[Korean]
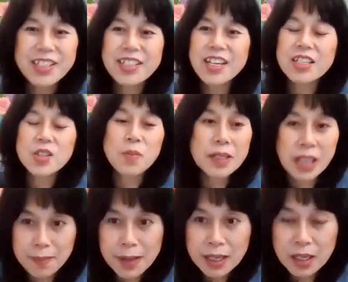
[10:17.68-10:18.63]
근데 이게 정말
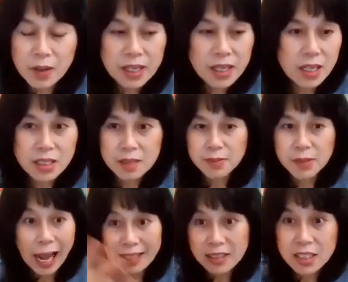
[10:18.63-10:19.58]
대박인 거야. 이게 지금
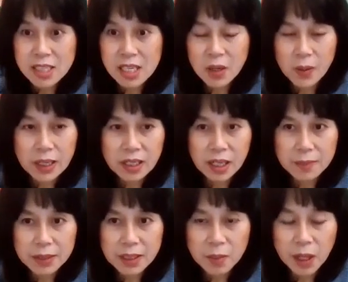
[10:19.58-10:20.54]
간증인 거야.
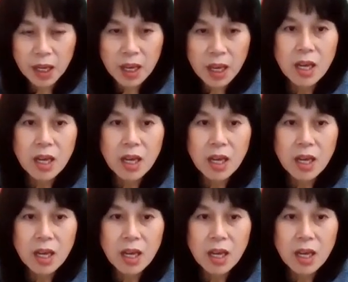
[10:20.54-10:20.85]
자매님이.